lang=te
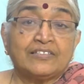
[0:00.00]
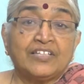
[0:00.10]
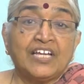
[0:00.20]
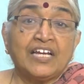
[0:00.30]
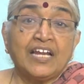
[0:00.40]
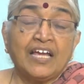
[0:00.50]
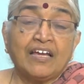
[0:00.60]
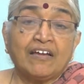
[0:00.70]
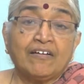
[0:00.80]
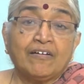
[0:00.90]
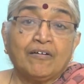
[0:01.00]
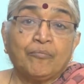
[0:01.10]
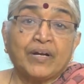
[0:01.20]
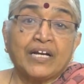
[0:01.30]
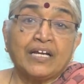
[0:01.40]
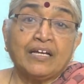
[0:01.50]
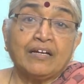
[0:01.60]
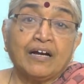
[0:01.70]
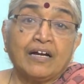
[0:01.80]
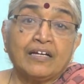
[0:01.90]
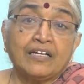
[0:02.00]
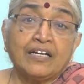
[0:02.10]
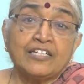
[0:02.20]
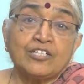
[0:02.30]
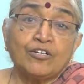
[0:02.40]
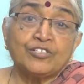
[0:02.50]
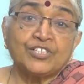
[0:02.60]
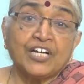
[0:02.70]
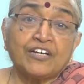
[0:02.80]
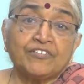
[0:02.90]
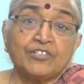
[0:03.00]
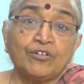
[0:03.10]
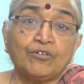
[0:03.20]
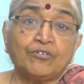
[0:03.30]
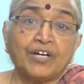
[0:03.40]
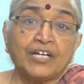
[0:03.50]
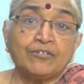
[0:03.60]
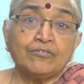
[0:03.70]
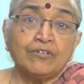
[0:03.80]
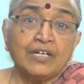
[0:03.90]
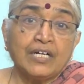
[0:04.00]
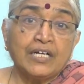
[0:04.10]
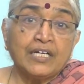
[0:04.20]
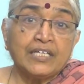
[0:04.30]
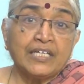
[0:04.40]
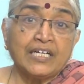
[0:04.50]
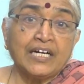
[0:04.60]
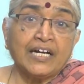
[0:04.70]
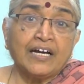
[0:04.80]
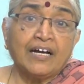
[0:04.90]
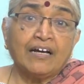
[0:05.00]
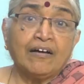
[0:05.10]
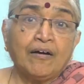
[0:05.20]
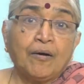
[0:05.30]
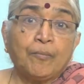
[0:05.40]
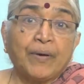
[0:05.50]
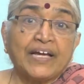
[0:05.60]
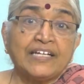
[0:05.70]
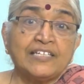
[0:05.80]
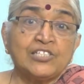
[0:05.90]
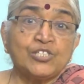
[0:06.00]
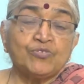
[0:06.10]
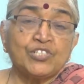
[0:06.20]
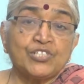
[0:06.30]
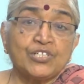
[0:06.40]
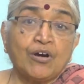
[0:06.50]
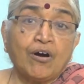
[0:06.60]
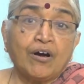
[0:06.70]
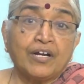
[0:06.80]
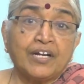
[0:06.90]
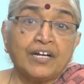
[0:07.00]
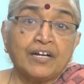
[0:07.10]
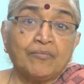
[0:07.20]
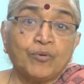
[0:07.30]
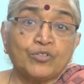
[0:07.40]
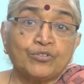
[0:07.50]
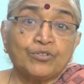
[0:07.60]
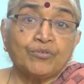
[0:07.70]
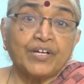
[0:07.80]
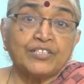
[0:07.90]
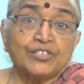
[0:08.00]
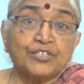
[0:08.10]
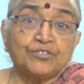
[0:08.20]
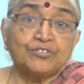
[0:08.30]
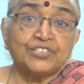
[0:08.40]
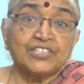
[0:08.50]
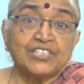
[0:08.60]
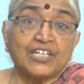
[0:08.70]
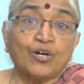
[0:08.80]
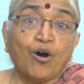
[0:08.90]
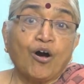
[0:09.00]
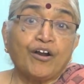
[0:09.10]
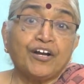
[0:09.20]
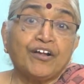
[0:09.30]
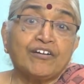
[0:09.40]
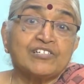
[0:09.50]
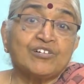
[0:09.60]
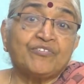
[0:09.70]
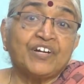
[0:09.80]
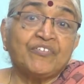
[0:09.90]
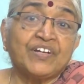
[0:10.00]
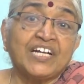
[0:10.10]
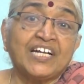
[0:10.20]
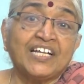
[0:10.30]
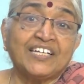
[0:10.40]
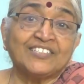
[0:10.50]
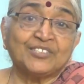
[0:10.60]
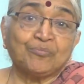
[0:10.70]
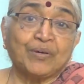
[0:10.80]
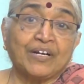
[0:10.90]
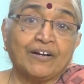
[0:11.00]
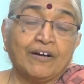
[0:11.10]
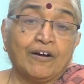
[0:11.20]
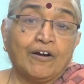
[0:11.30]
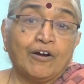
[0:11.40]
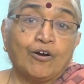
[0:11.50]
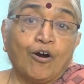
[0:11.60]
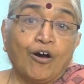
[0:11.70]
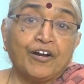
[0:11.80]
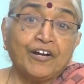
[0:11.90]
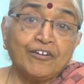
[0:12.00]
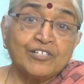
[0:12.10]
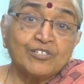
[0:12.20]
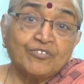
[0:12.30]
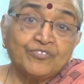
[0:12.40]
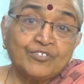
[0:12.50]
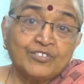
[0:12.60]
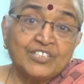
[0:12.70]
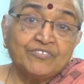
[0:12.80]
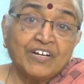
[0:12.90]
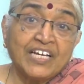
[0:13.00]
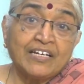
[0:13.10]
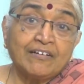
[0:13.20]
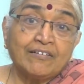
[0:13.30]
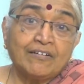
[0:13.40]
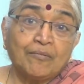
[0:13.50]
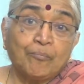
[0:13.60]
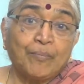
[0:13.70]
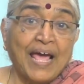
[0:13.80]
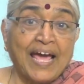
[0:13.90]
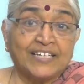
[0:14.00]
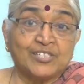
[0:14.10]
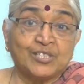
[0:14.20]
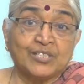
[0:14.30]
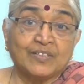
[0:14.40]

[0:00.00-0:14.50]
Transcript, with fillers: దీన్నే మనకి ఇంగ్లీష్లో శ్రీ అరవిందులు కూడాను ఇక్కడ పైనుంచి వచ్చిన ఆర్డర్ని మొత్తం ఎగ్జిక్యూట్ చేసే కారిడార్స్ ఆఫ్ డివినిటీ అని చెప్పారు కారిడార్స్ ఆఫ్ దోస్ డివైన్ ప్లాన్స్